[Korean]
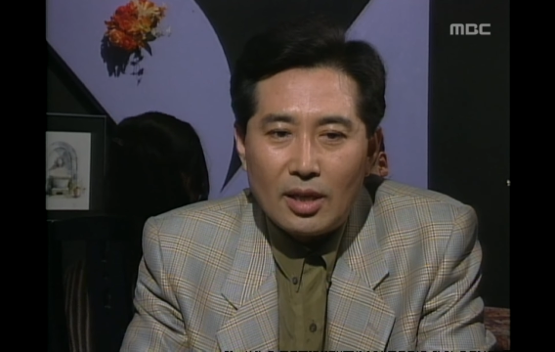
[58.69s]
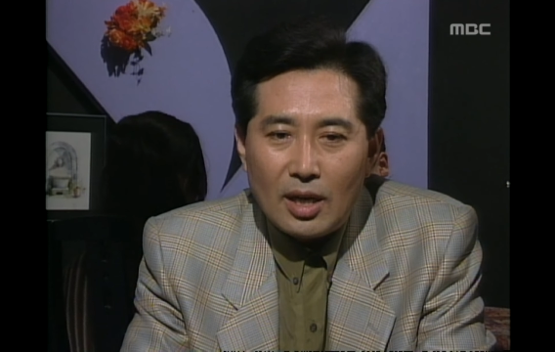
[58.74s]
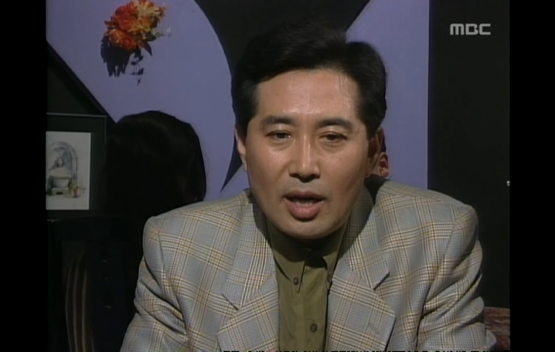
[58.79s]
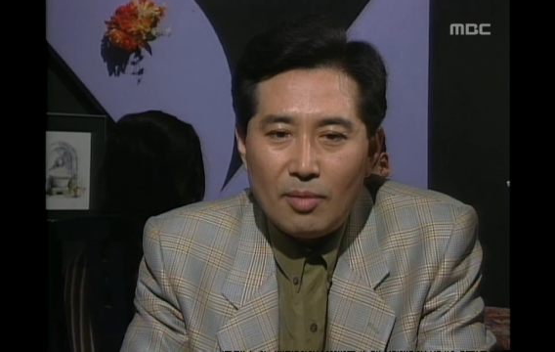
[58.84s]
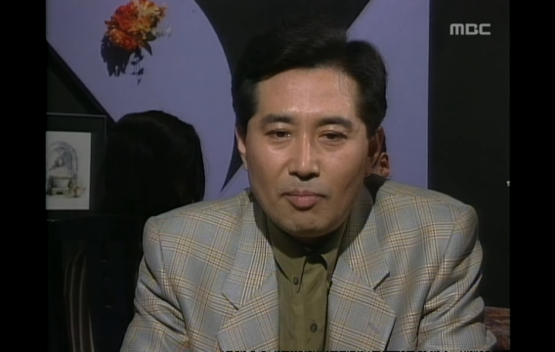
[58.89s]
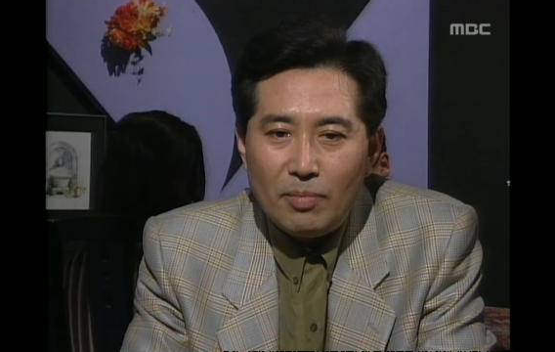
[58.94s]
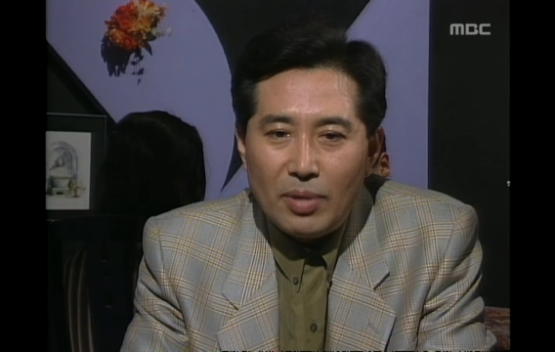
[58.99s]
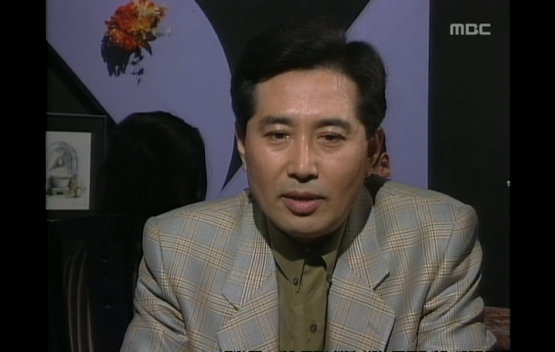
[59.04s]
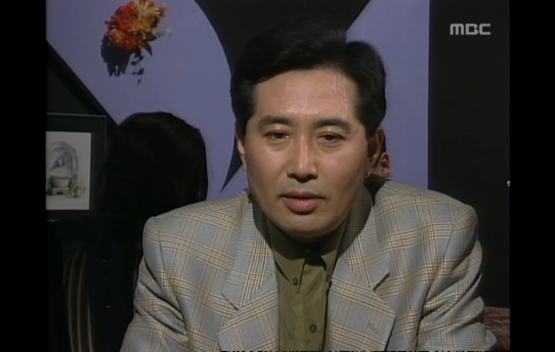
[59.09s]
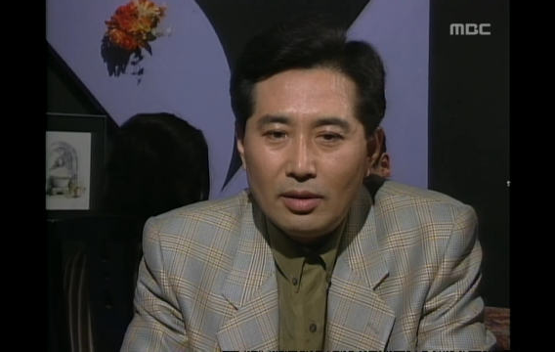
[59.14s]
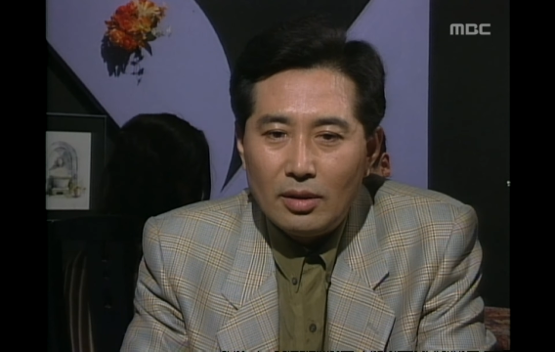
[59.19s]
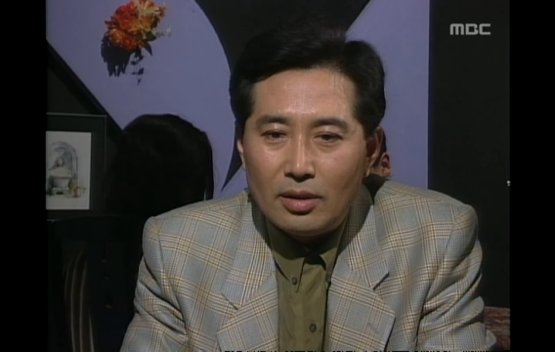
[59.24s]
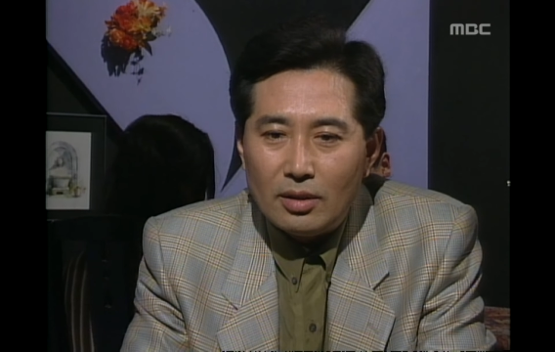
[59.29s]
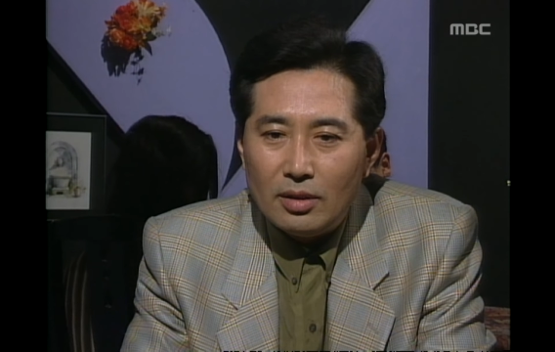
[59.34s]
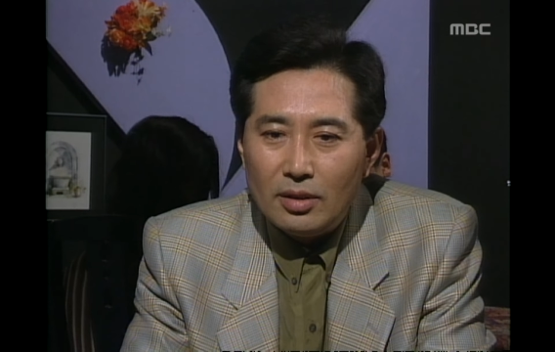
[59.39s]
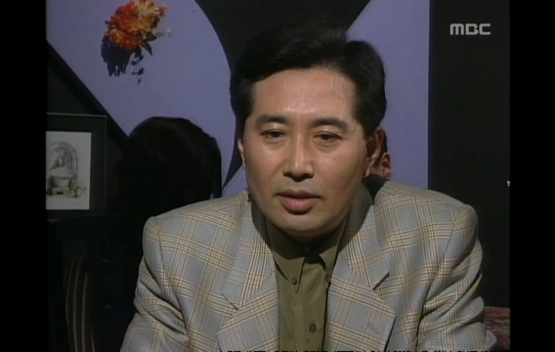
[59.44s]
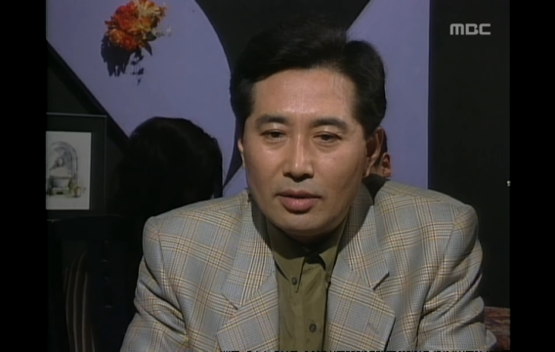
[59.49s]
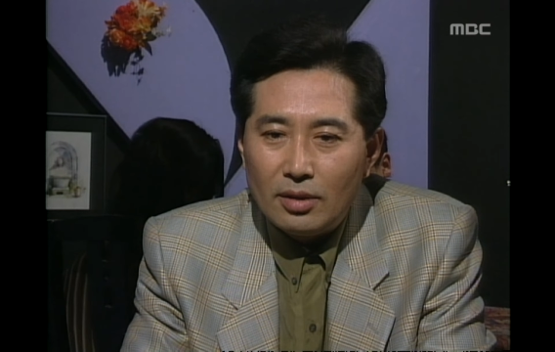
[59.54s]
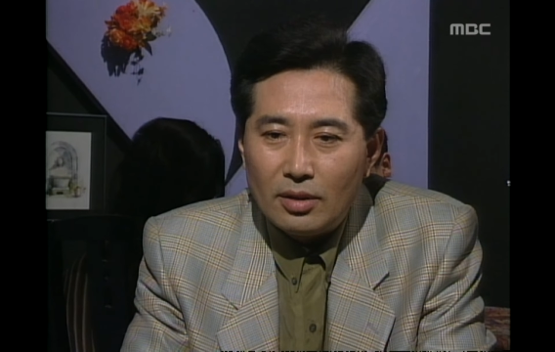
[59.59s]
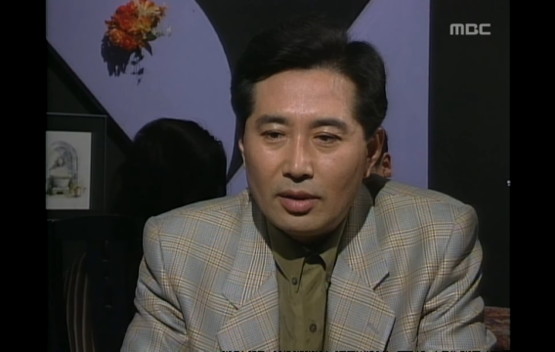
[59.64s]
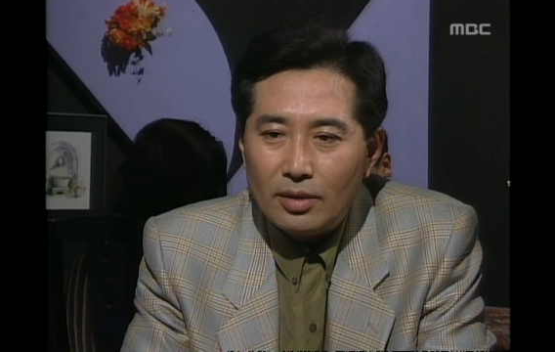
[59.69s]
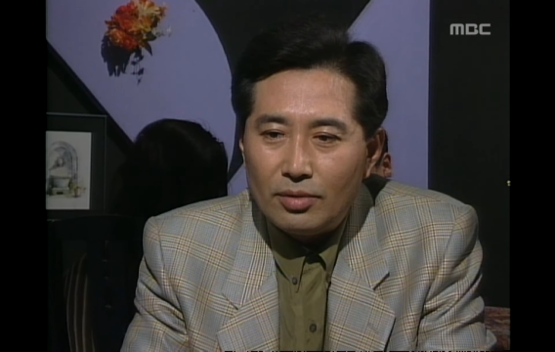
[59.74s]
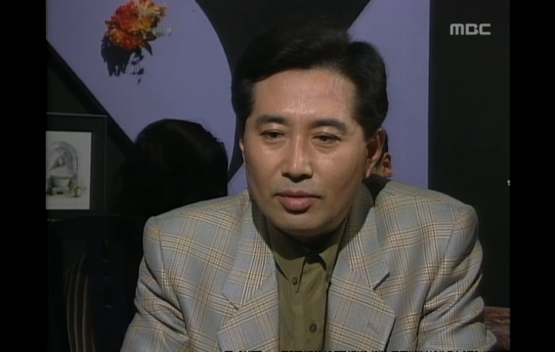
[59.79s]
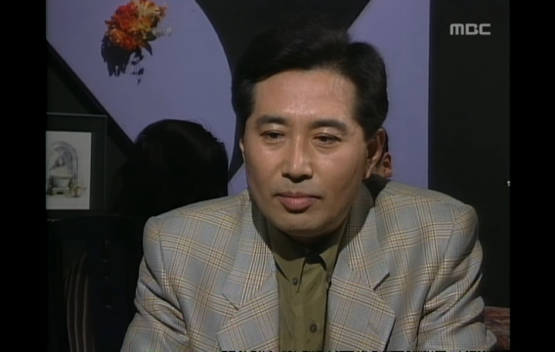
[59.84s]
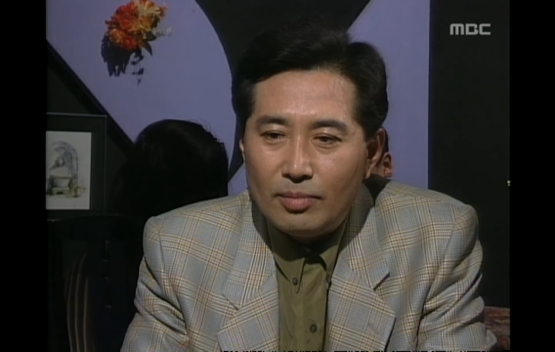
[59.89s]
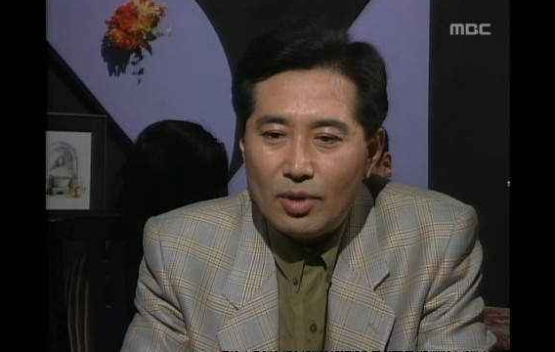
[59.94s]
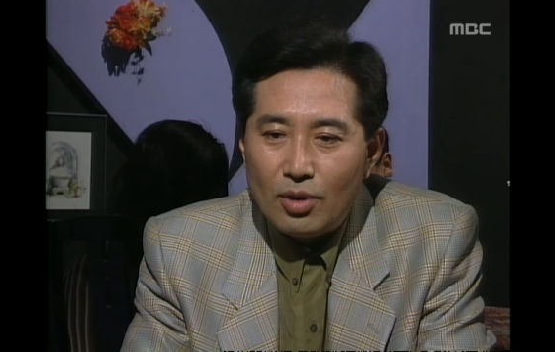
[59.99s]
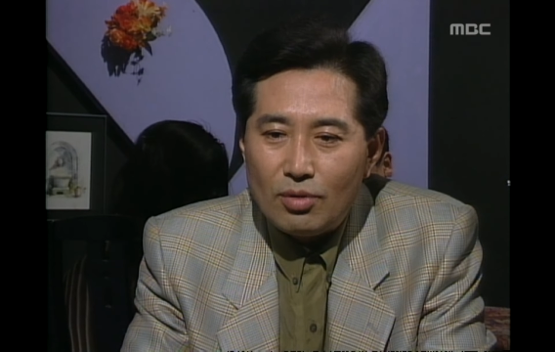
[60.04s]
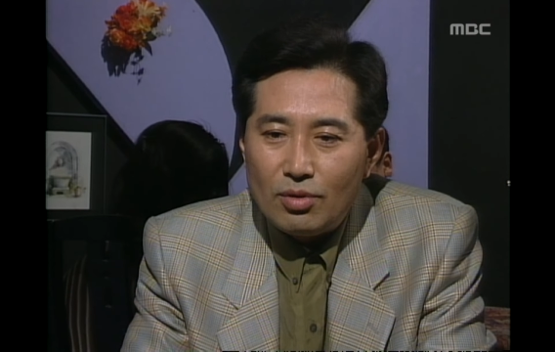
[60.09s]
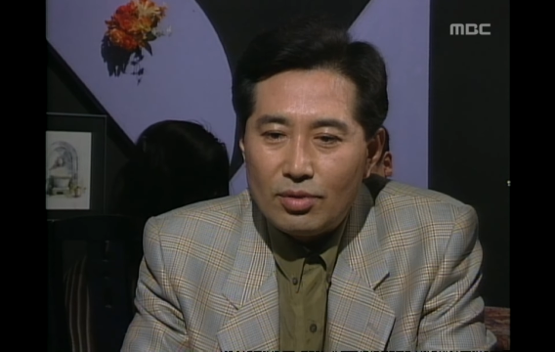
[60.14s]
간판을 그리더라도
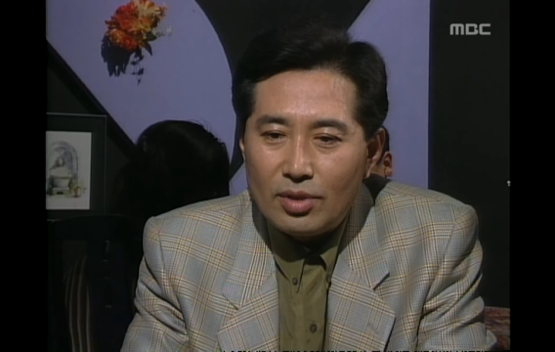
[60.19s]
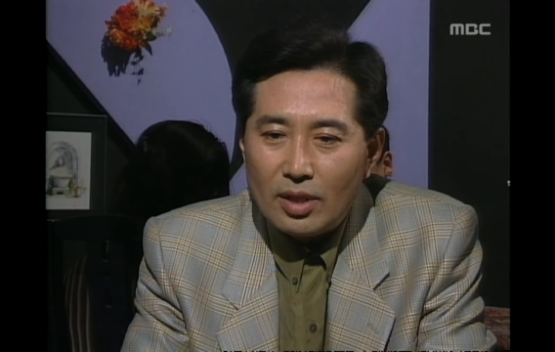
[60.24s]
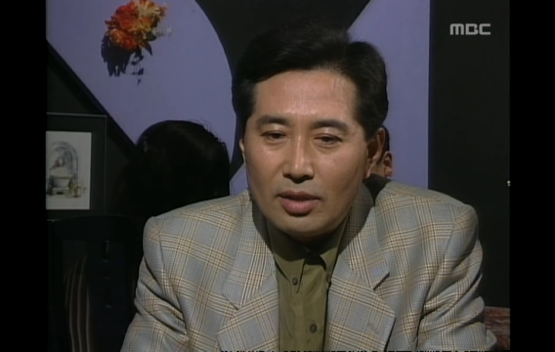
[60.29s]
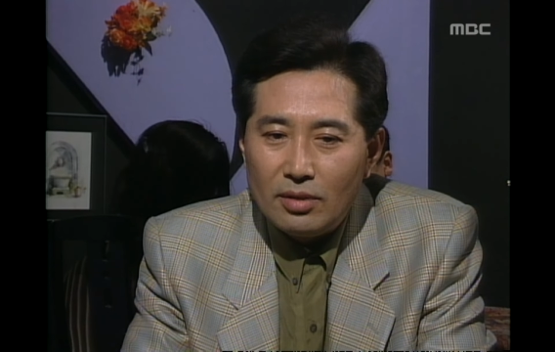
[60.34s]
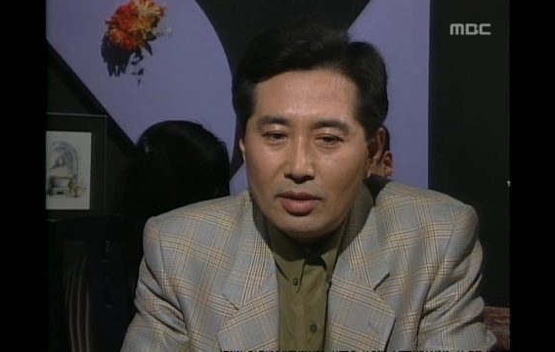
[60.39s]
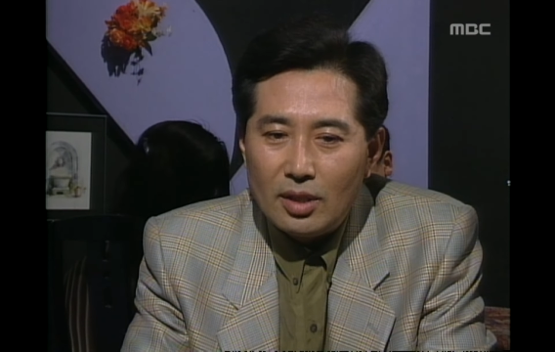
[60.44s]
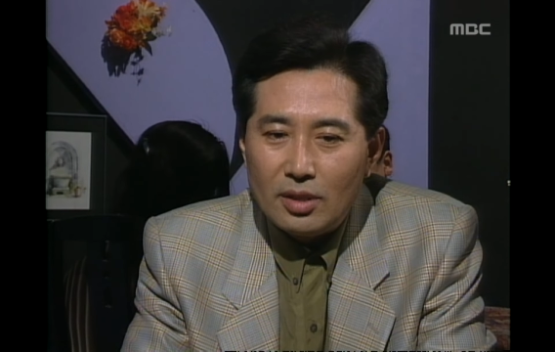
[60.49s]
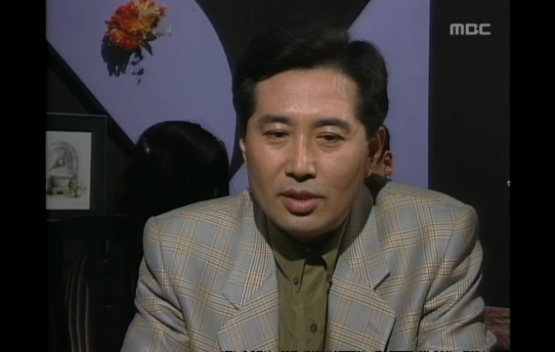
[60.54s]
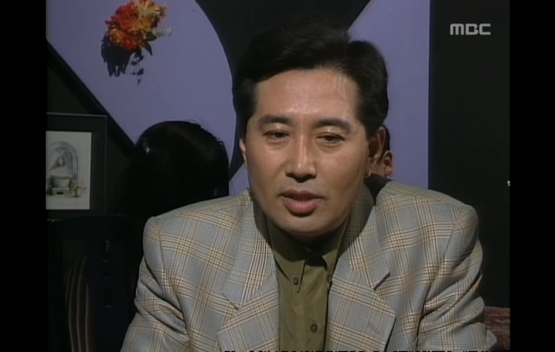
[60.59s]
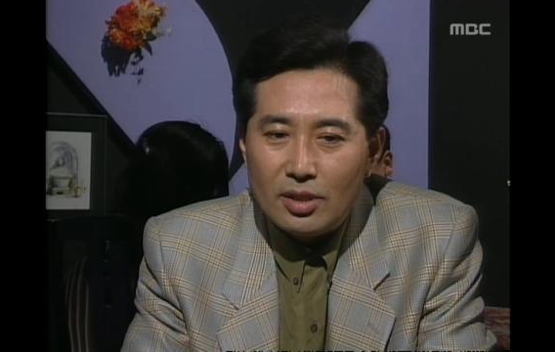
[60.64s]
먹고 사는 데